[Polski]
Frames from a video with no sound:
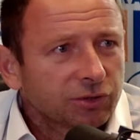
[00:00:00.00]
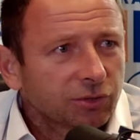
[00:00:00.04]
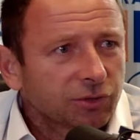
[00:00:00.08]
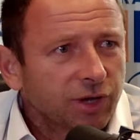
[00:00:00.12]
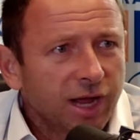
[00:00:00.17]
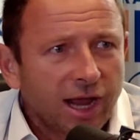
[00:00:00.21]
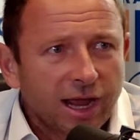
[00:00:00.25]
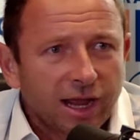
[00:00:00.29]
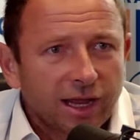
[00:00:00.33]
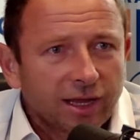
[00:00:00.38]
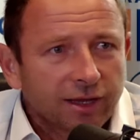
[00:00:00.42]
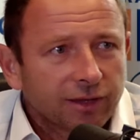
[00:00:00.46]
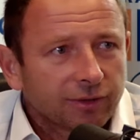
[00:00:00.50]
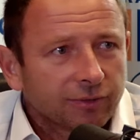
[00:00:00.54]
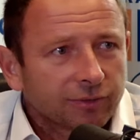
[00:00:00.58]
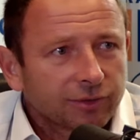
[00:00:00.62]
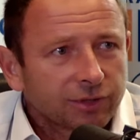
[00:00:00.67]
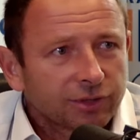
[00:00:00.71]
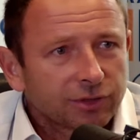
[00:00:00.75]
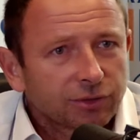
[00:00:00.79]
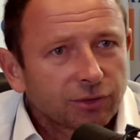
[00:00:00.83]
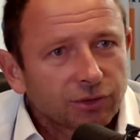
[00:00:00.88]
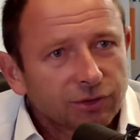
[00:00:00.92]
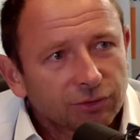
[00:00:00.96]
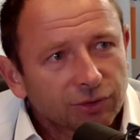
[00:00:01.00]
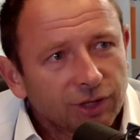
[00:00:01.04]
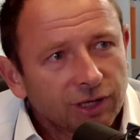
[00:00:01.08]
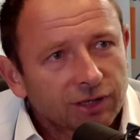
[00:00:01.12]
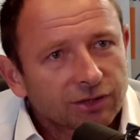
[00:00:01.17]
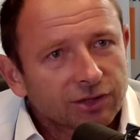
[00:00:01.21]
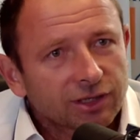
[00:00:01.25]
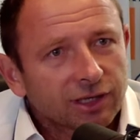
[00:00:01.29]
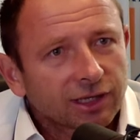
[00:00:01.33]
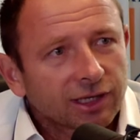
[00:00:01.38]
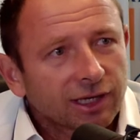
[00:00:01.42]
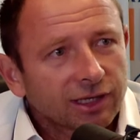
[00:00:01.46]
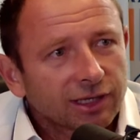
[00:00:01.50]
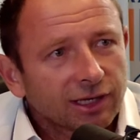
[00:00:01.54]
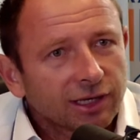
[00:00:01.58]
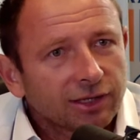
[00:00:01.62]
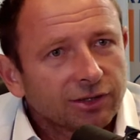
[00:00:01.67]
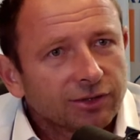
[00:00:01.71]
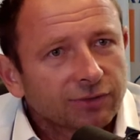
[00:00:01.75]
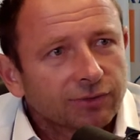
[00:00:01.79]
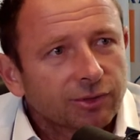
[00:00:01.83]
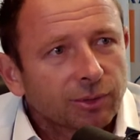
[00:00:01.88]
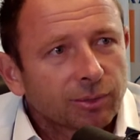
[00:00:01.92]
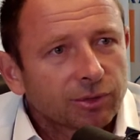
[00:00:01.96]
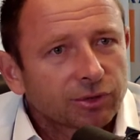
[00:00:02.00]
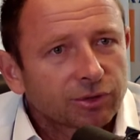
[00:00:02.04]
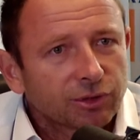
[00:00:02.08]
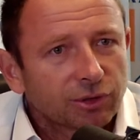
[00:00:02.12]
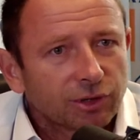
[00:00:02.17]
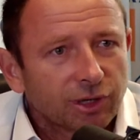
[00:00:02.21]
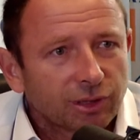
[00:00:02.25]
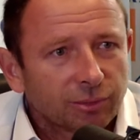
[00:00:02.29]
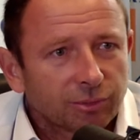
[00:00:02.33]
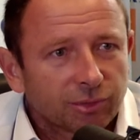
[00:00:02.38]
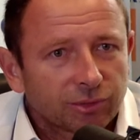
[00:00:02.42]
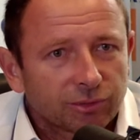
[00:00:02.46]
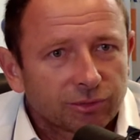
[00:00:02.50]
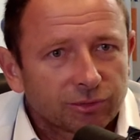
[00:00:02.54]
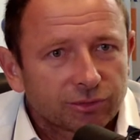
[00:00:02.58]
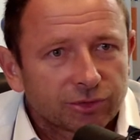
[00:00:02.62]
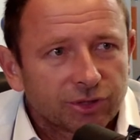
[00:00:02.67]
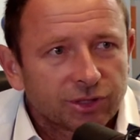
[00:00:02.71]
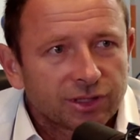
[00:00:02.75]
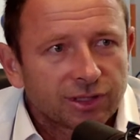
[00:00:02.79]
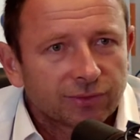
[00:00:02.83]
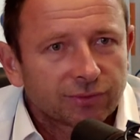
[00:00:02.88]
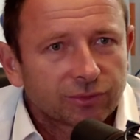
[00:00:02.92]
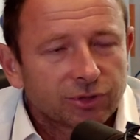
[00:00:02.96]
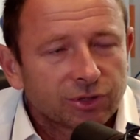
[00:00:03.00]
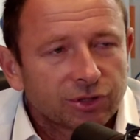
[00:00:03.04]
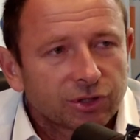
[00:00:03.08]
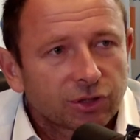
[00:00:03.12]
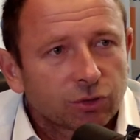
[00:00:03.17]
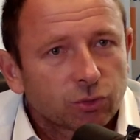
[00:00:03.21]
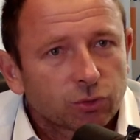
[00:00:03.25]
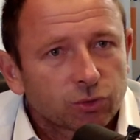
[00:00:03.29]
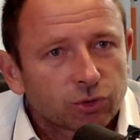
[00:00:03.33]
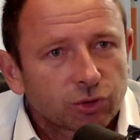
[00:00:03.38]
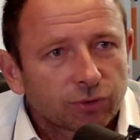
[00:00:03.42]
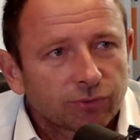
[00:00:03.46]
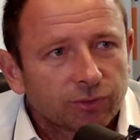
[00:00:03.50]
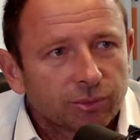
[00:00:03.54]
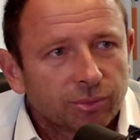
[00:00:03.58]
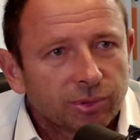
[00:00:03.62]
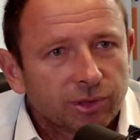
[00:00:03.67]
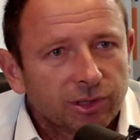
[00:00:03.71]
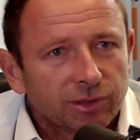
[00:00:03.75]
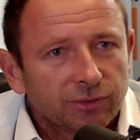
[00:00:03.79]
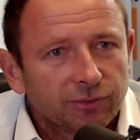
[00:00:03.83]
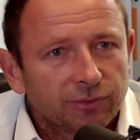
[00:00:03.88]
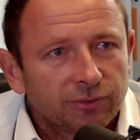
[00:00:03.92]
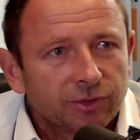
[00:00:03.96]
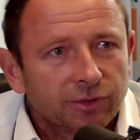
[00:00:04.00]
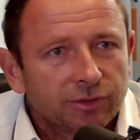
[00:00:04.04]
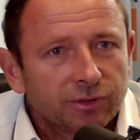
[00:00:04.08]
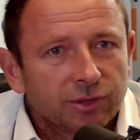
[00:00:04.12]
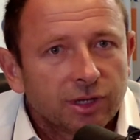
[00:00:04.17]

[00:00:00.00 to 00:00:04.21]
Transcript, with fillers: jest ok, Wszystko jest ok, że ta kadra idzie w dobrą stronę, bo ci zawodnicy kluczowi byli, w,